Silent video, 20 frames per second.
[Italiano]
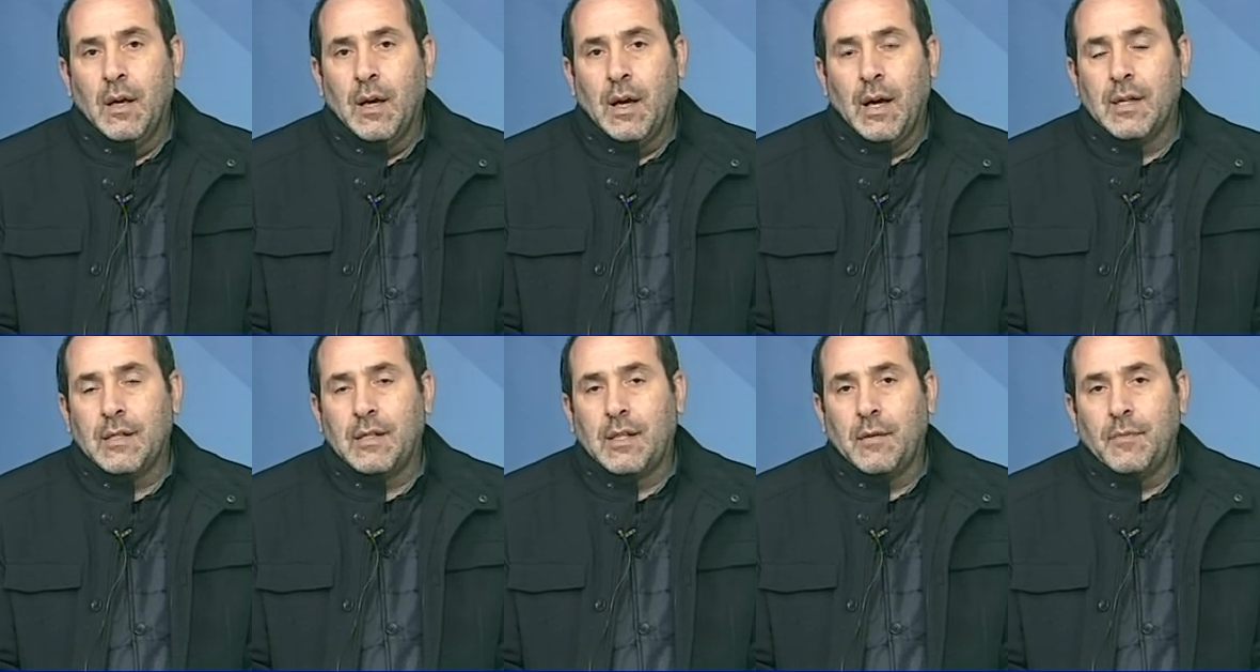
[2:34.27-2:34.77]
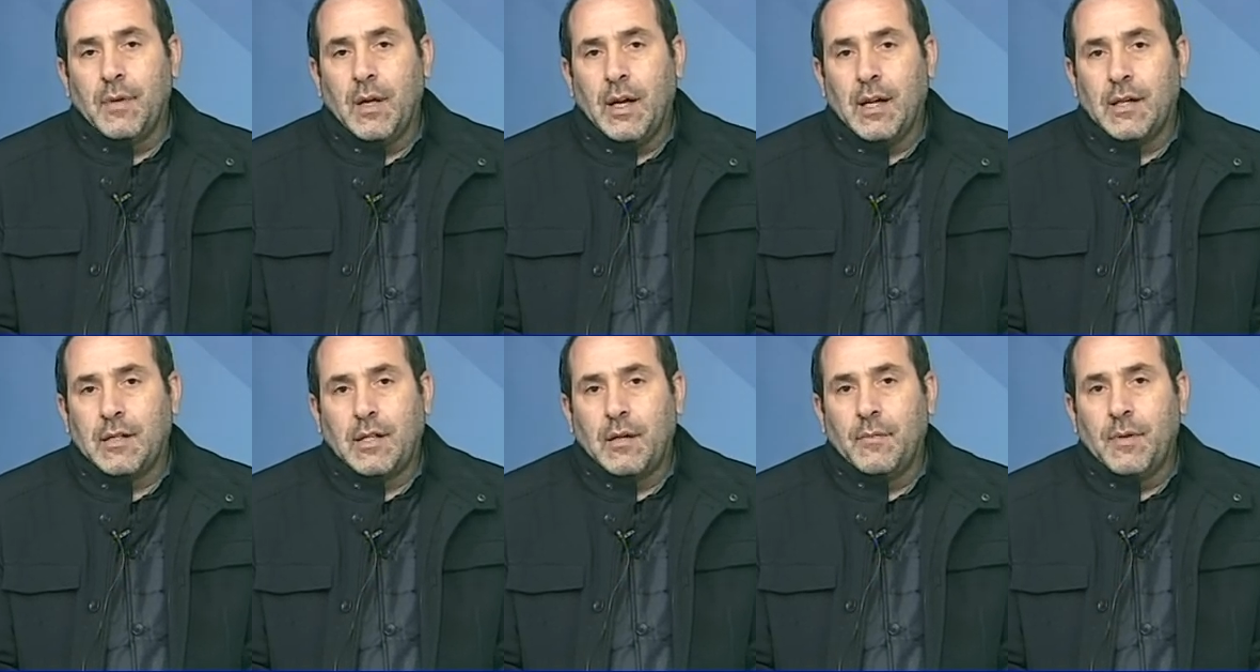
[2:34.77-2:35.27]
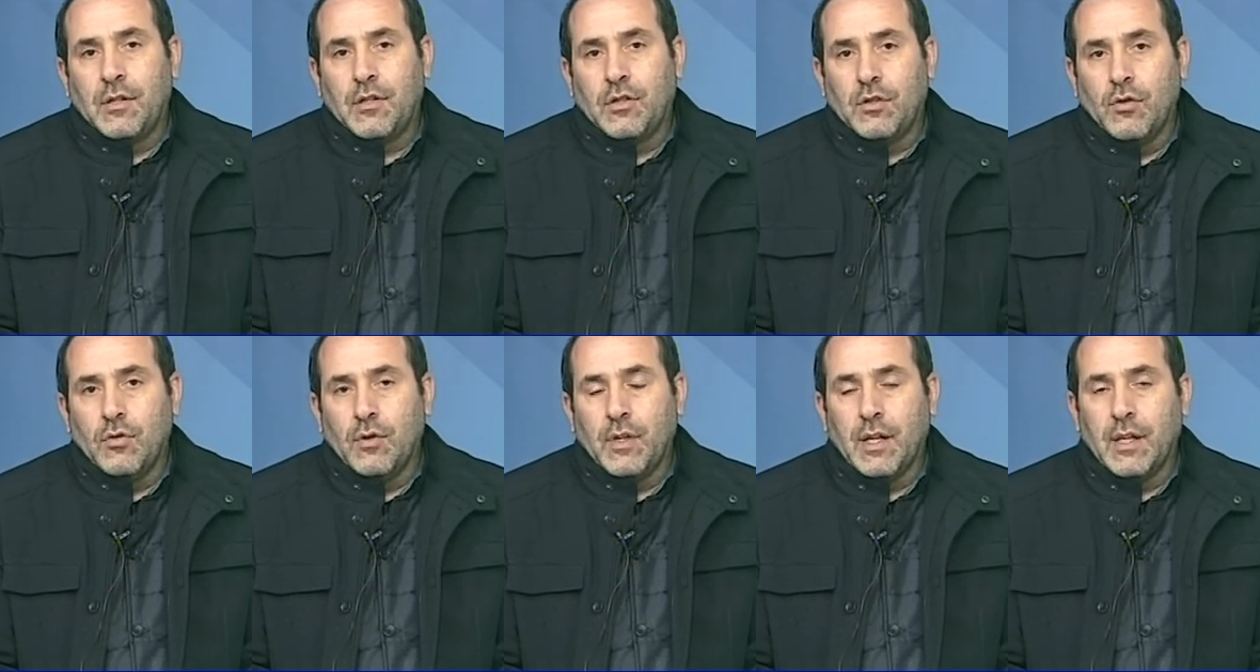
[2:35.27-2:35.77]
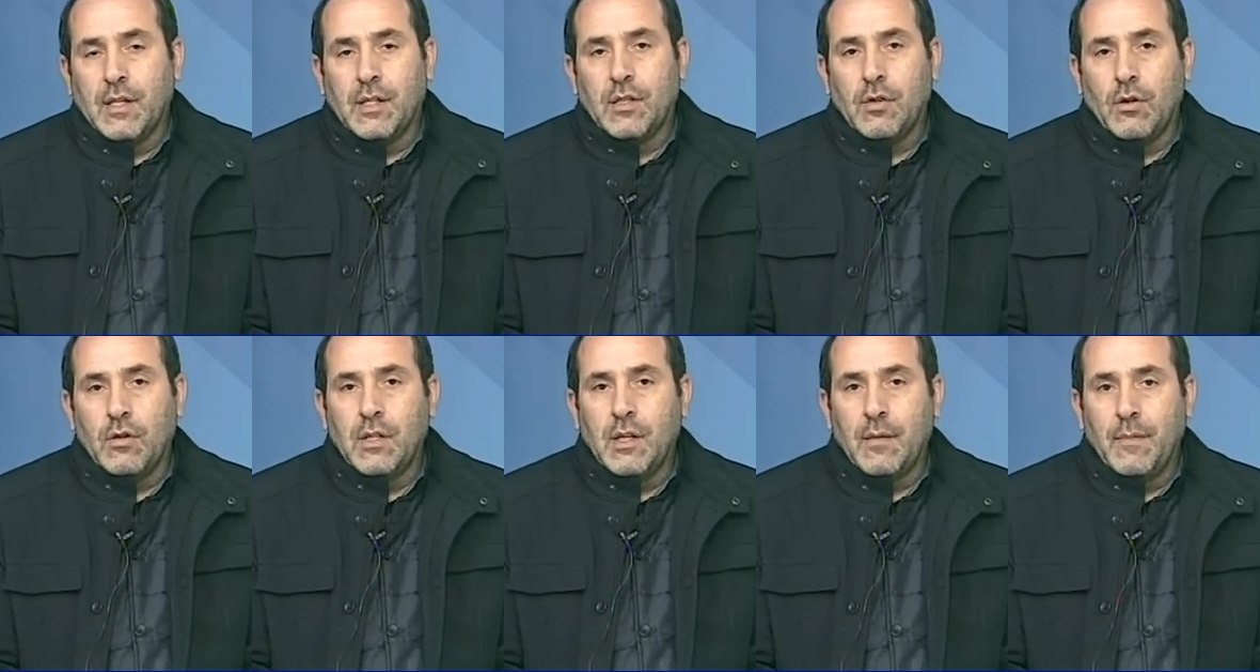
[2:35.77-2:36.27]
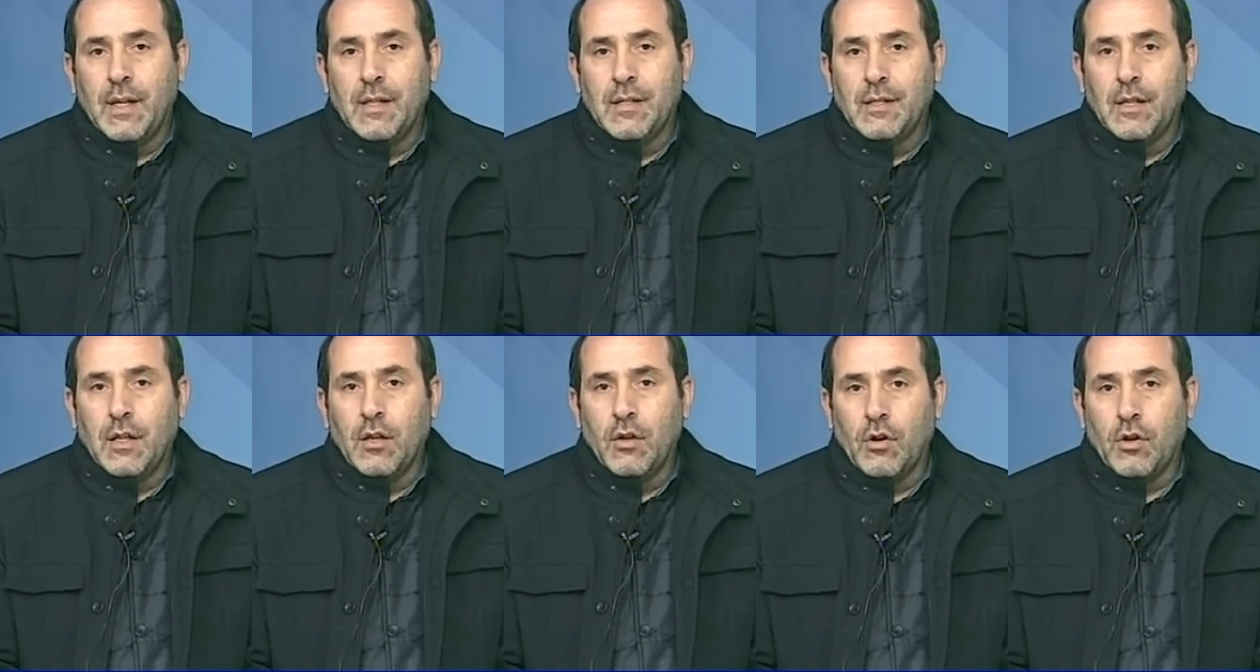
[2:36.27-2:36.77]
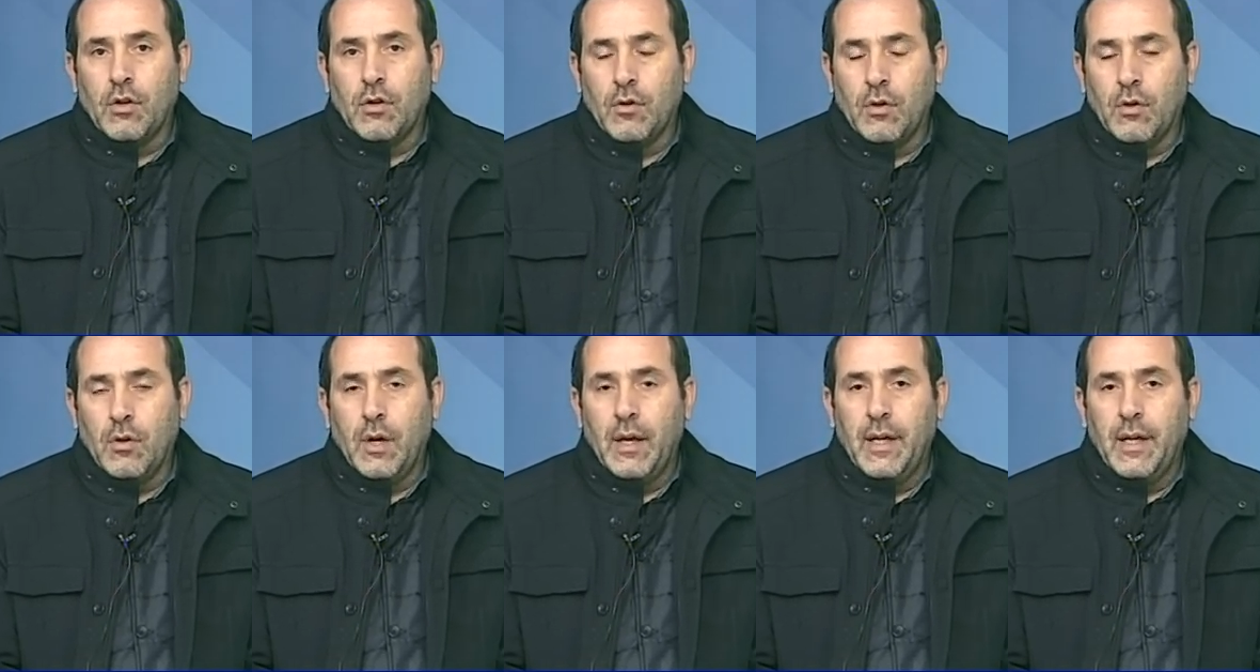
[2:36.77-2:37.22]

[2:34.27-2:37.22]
altre, altre persone che solitamente loro